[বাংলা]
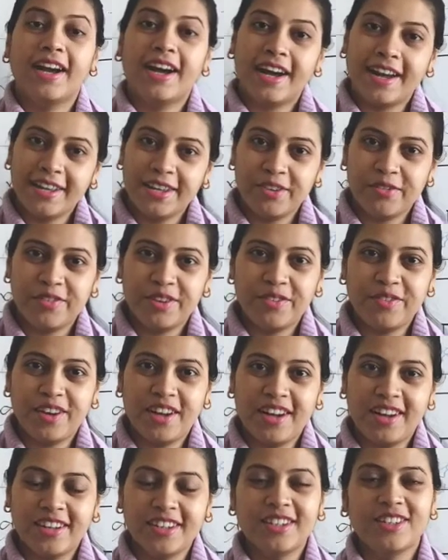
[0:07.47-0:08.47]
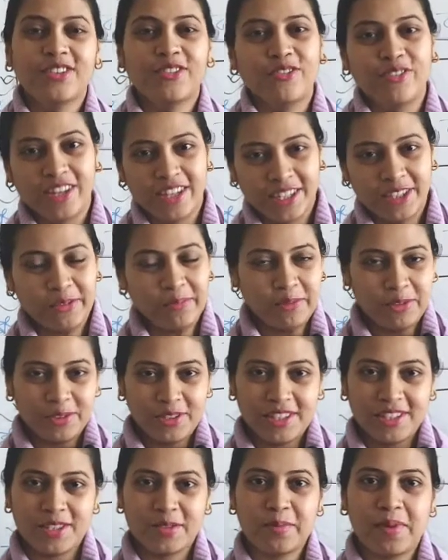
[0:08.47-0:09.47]
হাই এভরিওয়ান ওয়েলকাম টু
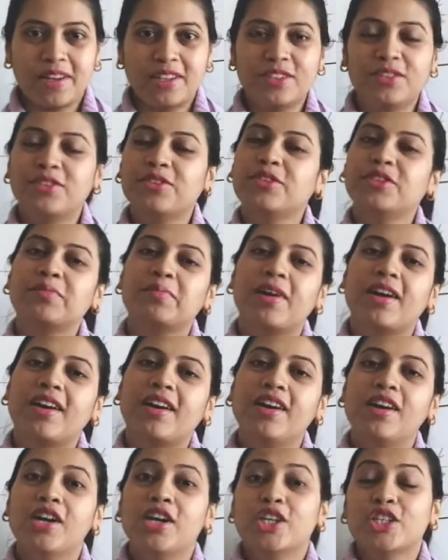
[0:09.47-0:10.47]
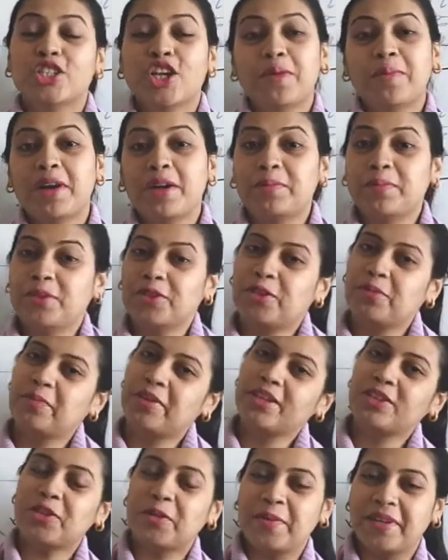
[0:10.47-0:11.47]
টিন্স বাডি অরুণিমা সবার
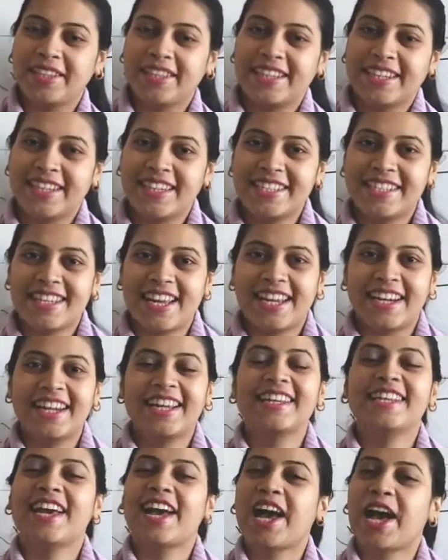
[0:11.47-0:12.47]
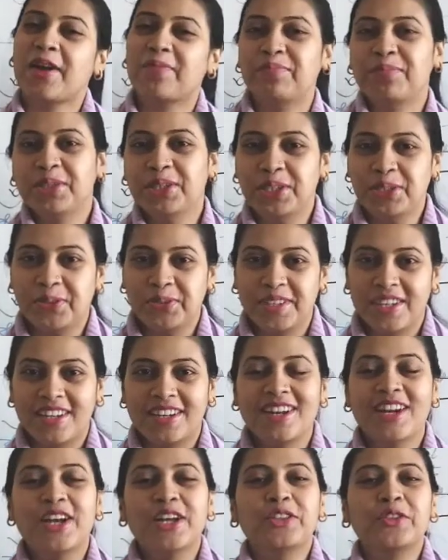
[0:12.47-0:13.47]
প্রথমেই তোমাদেরকে জানাই হ্যাপি নিউ ইয়ার
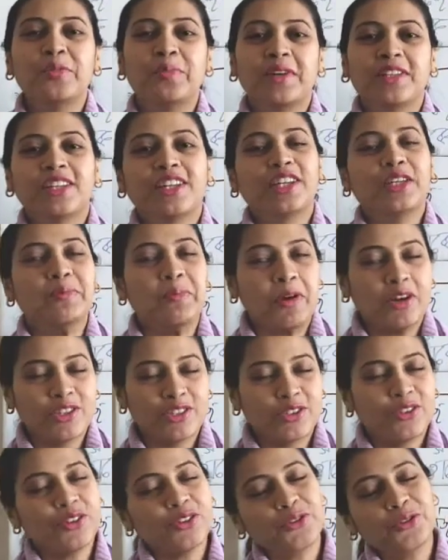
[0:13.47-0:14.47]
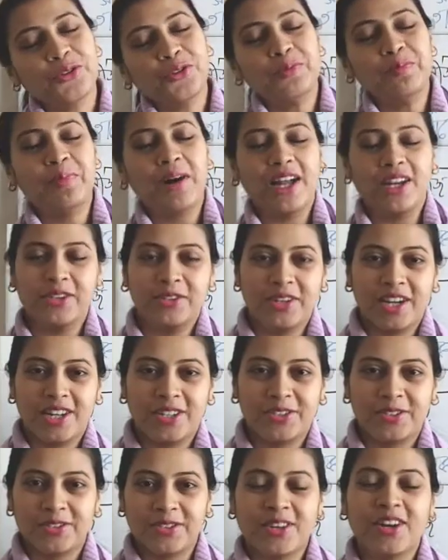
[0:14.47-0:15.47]
তোমাদের এই বছর খুব ভালো
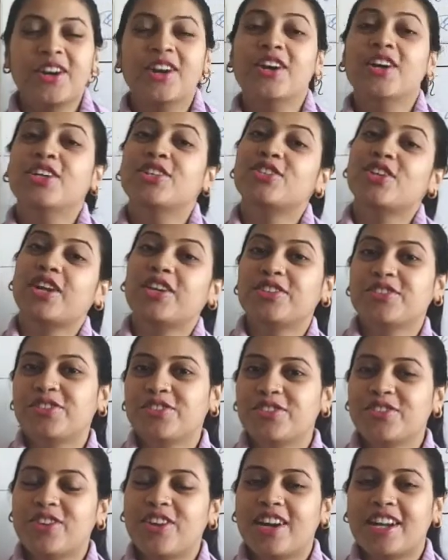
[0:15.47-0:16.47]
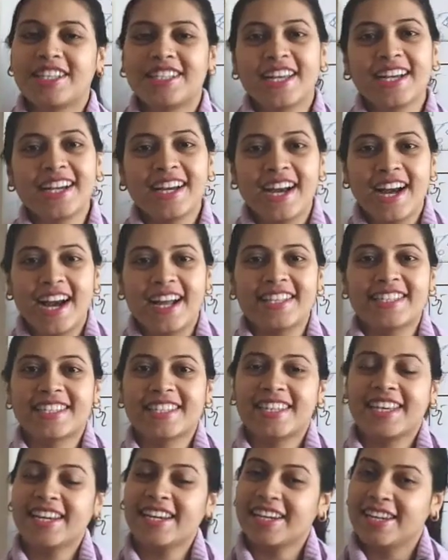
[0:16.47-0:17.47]
কাটুক চলো শুরু করা যাক
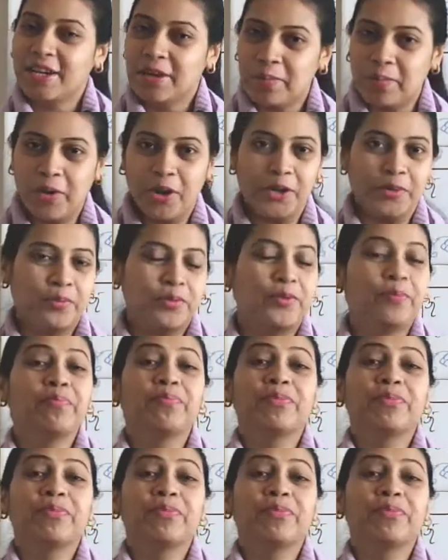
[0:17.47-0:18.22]
আজকের পর্ব